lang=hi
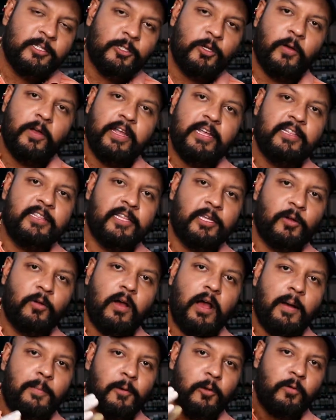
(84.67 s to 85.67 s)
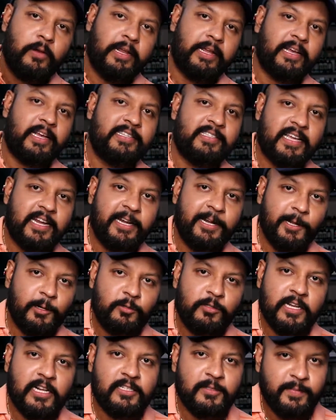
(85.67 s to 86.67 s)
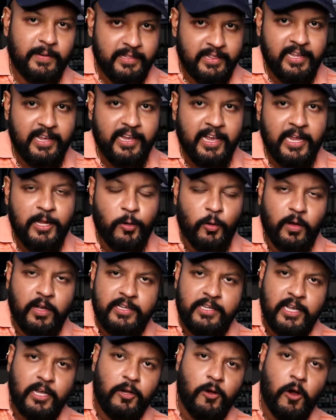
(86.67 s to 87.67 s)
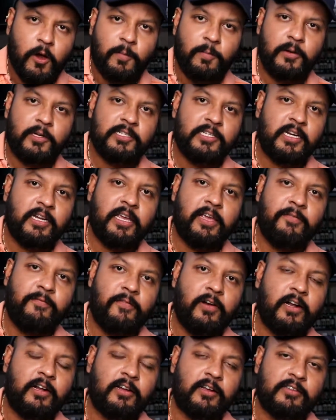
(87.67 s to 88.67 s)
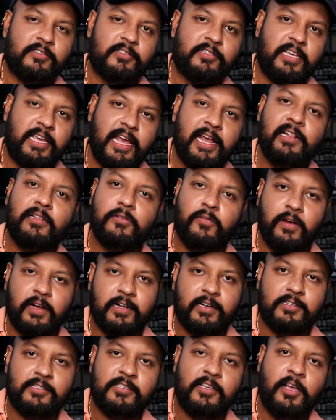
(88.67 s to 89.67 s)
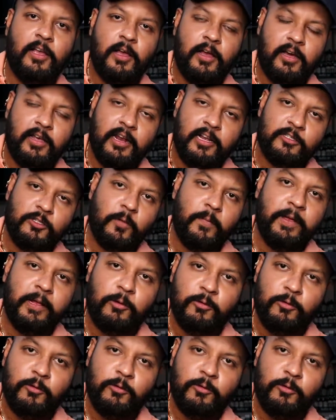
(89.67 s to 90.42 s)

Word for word: जो इन दिनों आप लोगों ने कई सारे न्यूज चैनल्स में देखा ही होगा ये कॉरपोरेशन के वर्कर्स ये हेल्थ वर्कर्स रास्तों पे